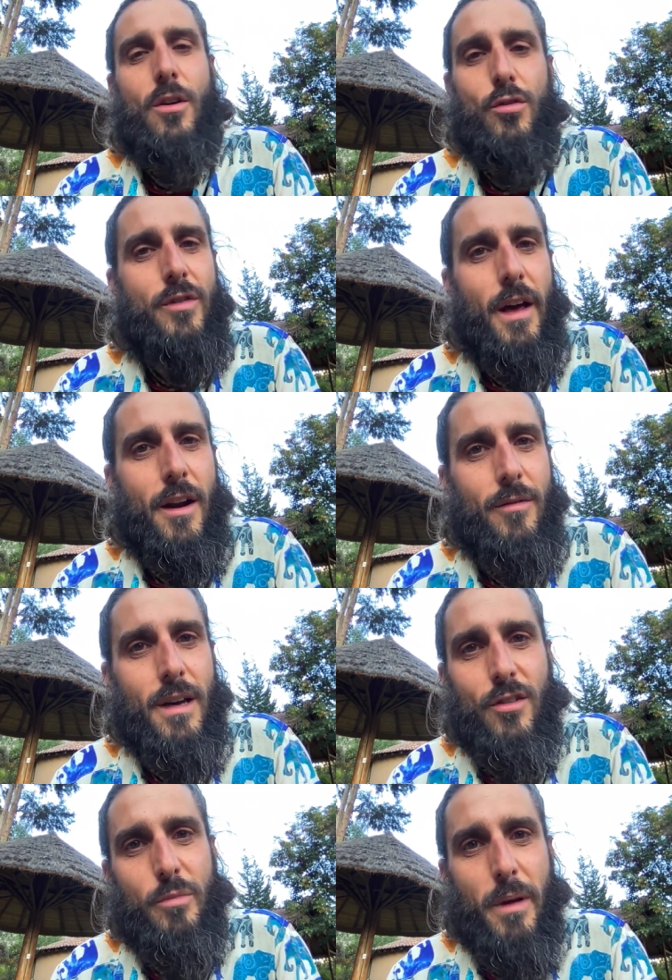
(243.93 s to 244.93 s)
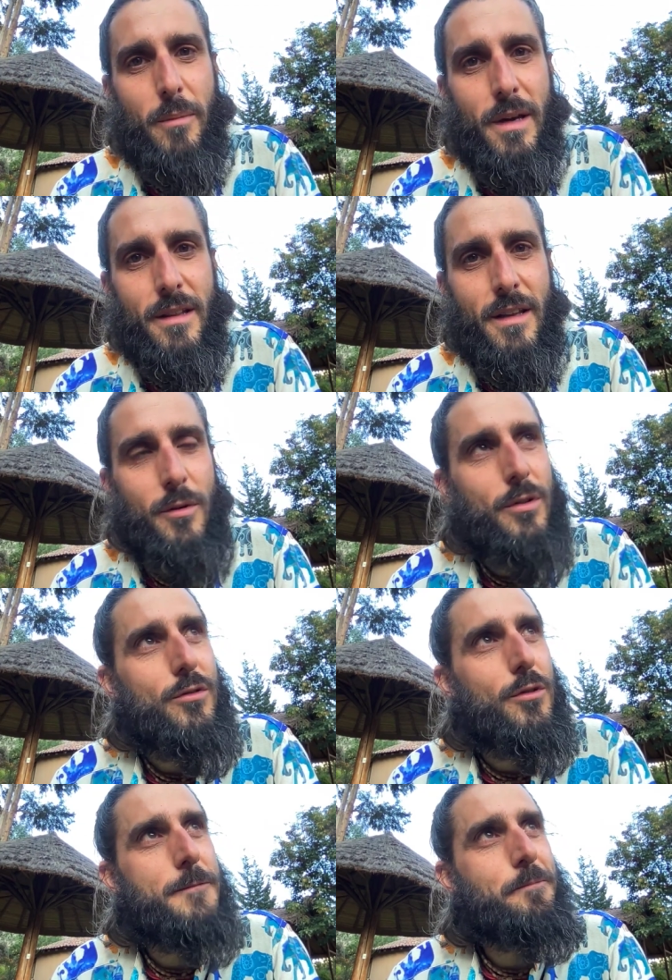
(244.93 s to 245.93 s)
che osserva, che sperimenta
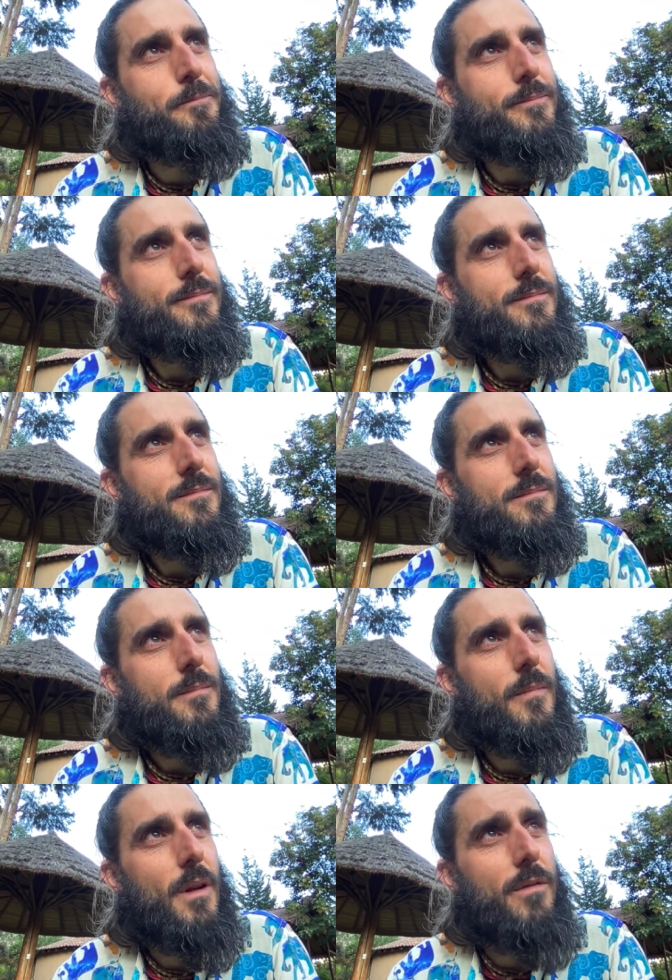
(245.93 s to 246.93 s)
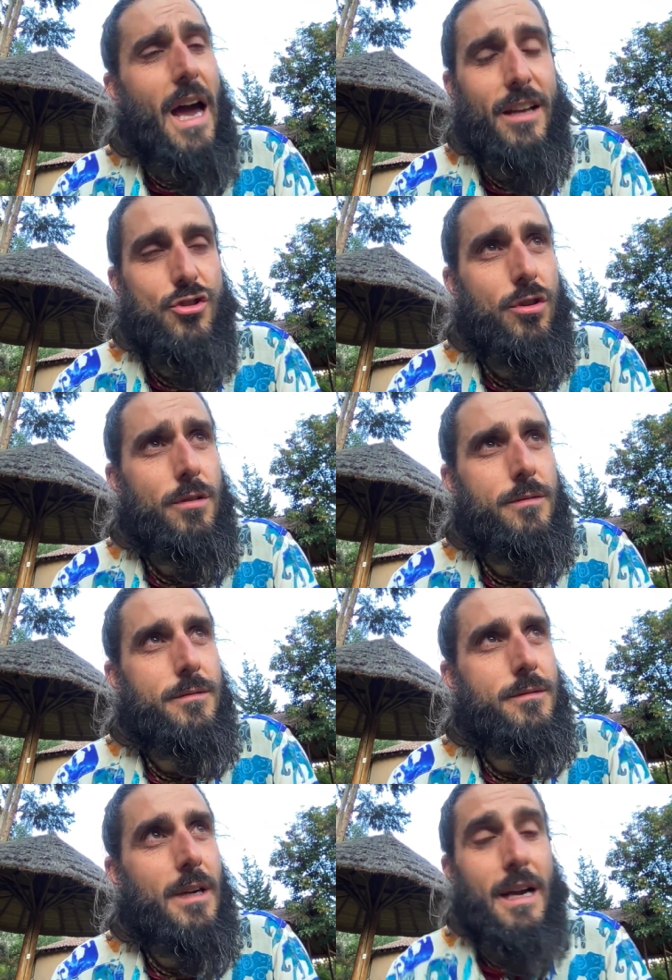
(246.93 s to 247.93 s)
questo viaggio,
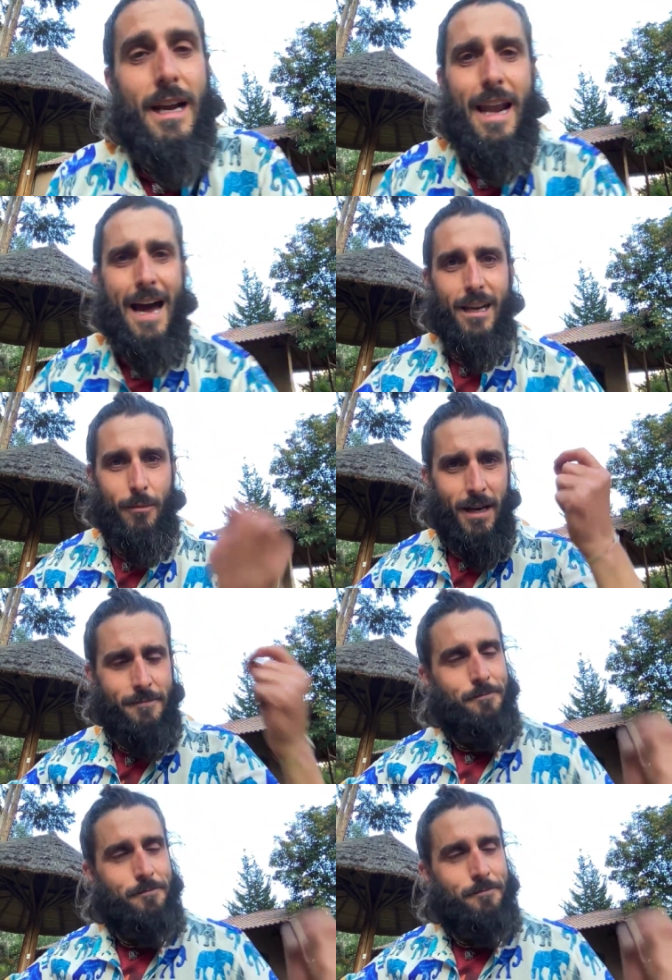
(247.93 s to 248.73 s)
l'anima